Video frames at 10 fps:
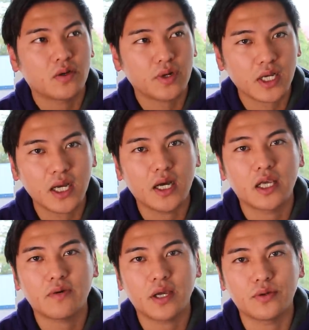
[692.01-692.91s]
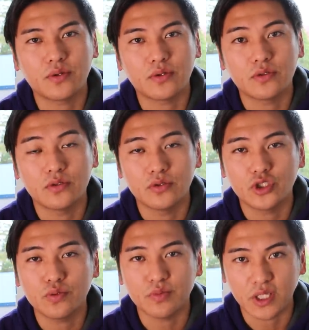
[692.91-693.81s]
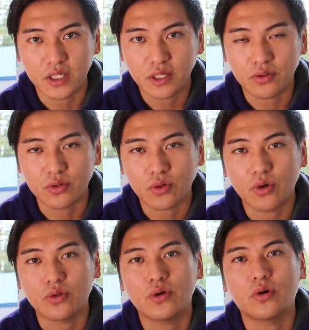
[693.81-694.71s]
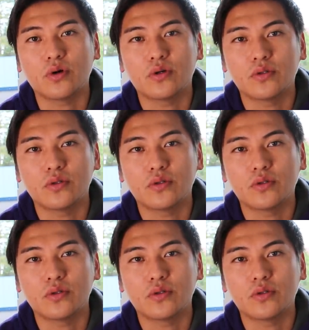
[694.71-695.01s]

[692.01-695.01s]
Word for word: これがいわゆる準備っていうところの、